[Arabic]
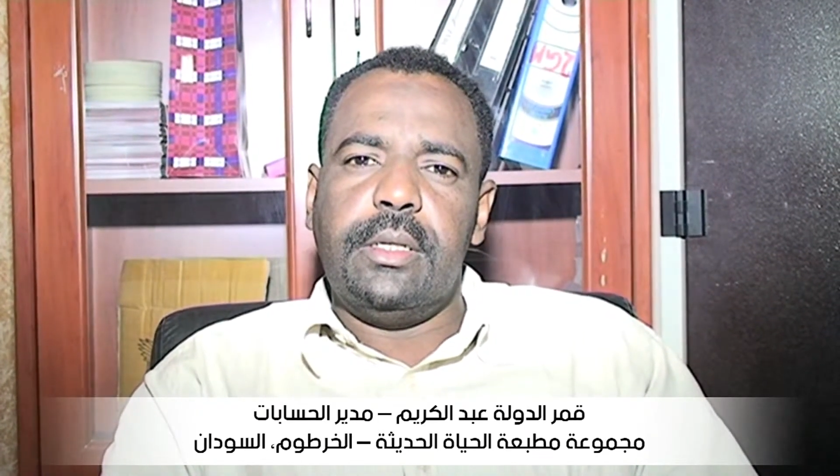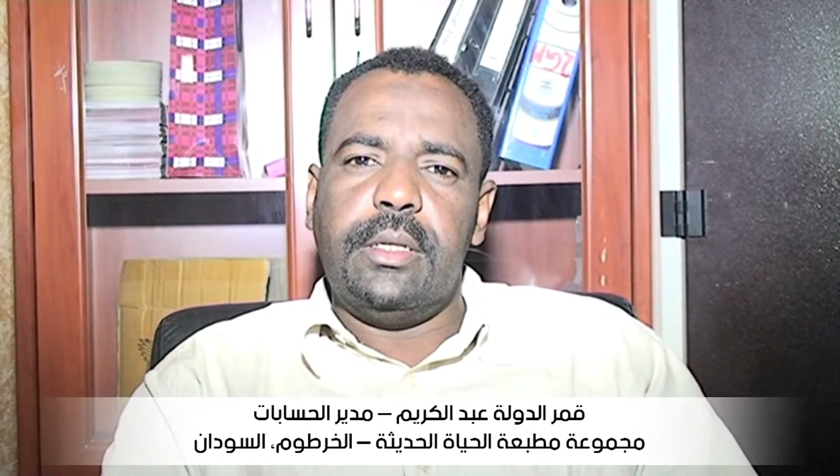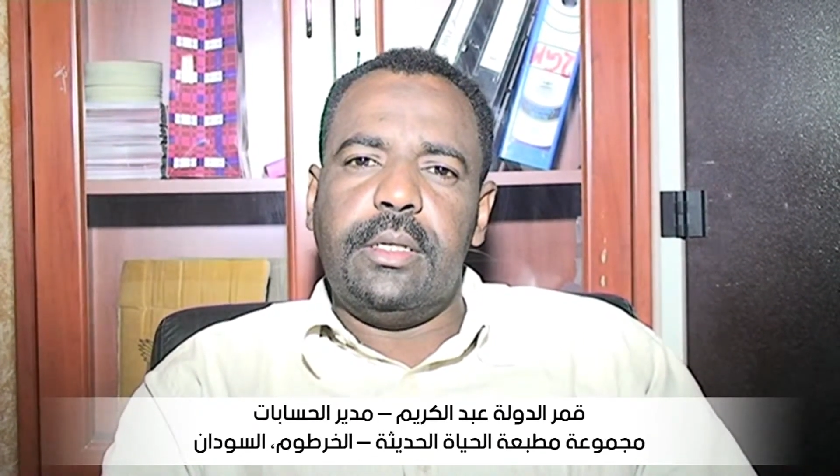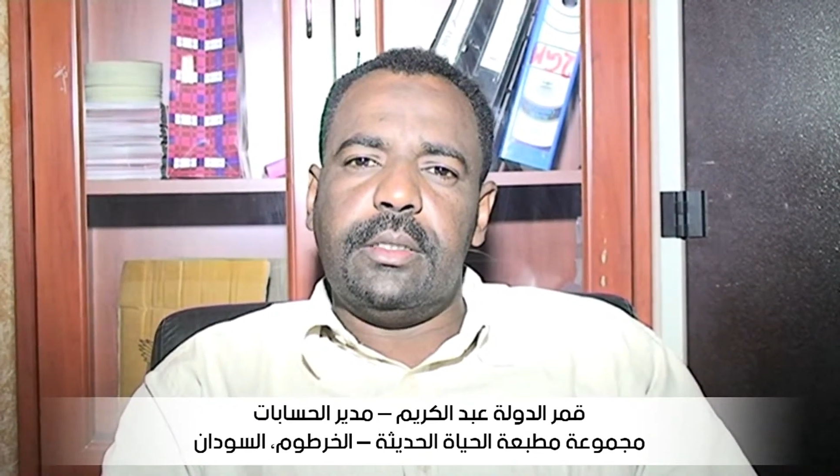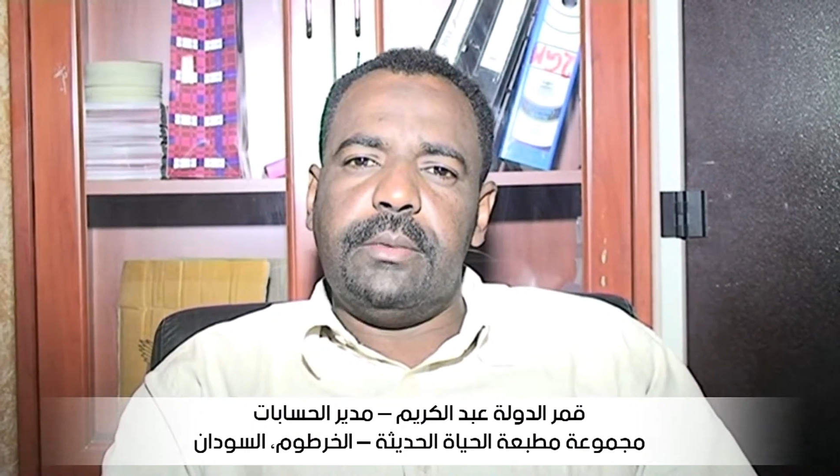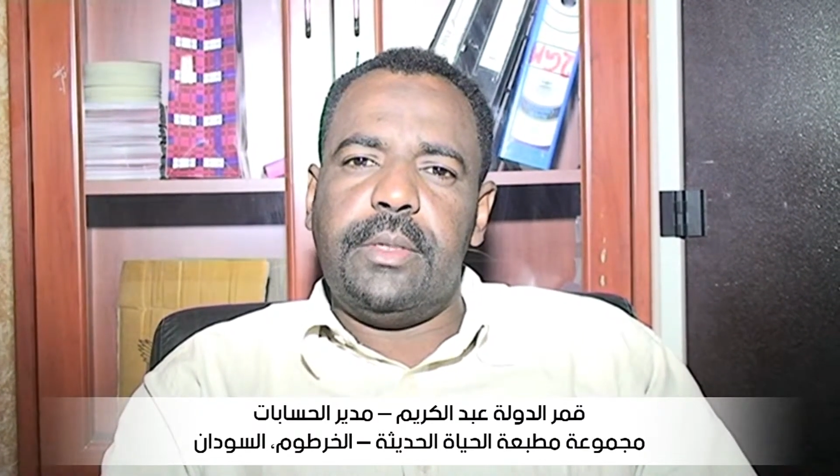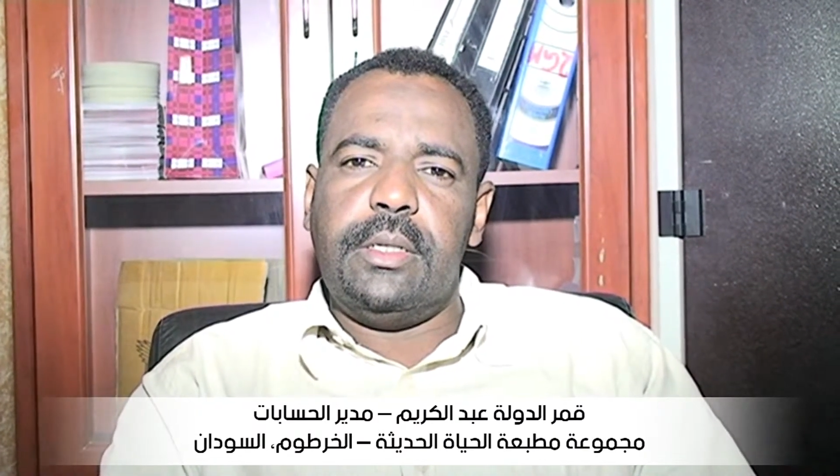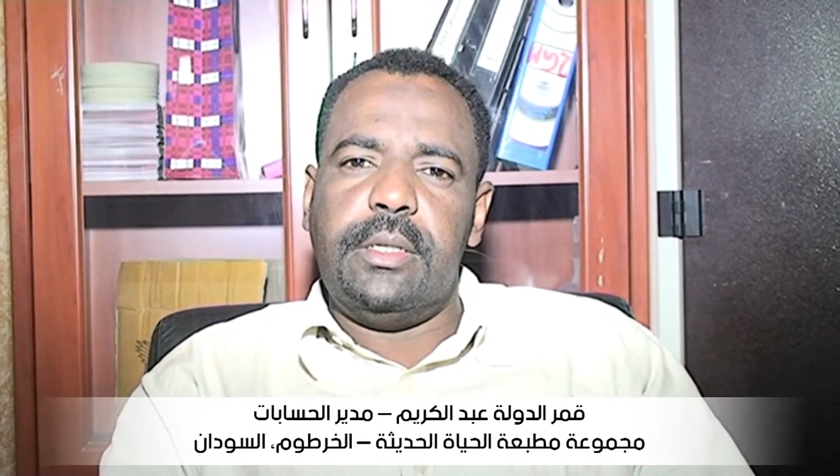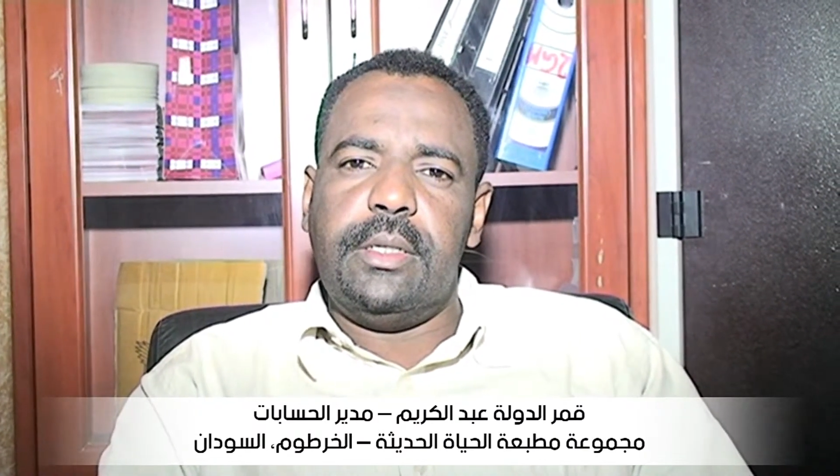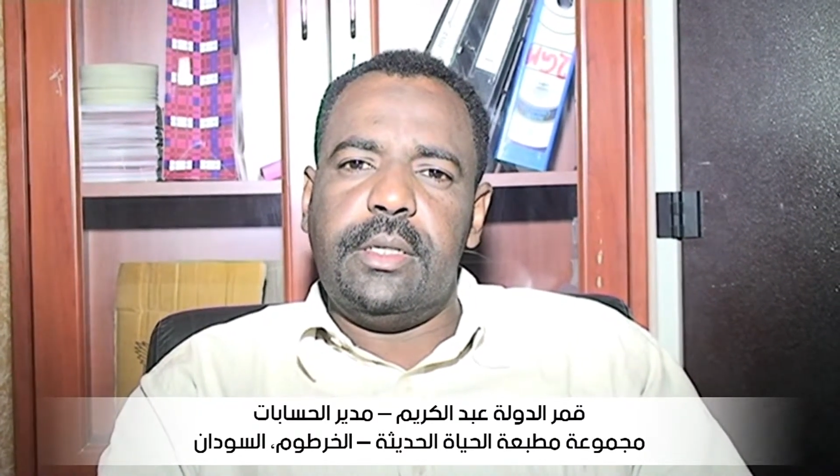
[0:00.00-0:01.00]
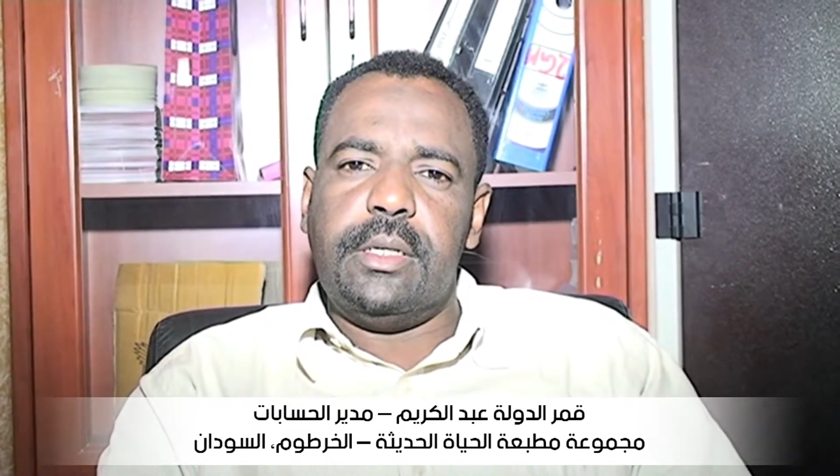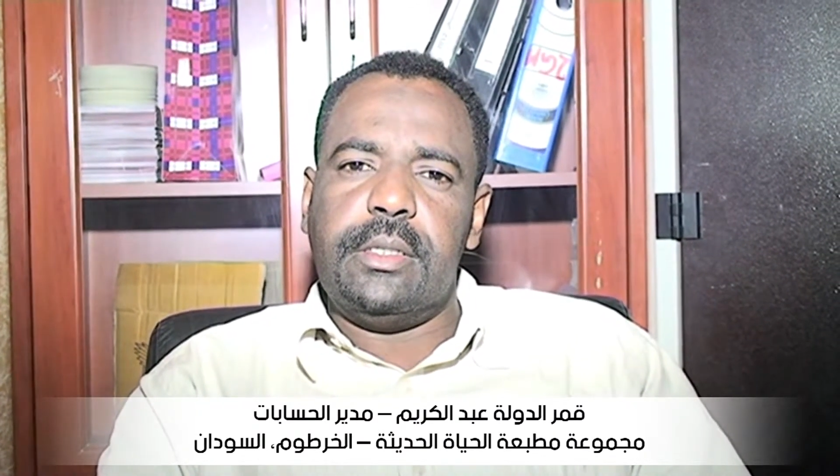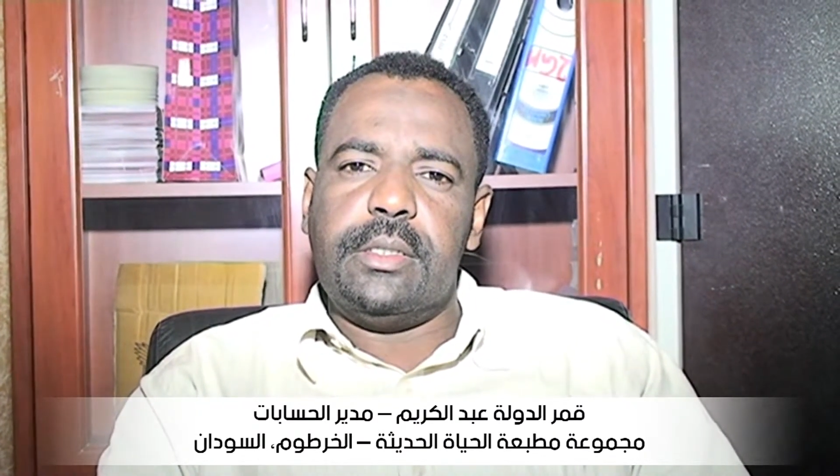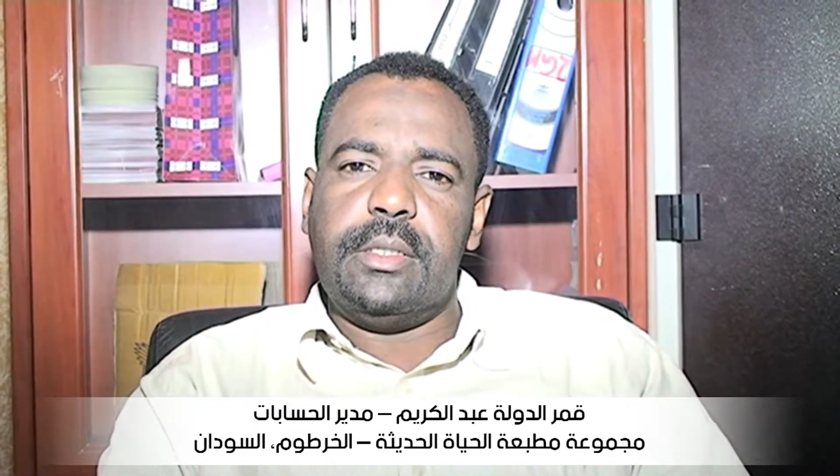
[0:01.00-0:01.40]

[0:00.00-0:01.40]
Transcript: آه، طبعا آه،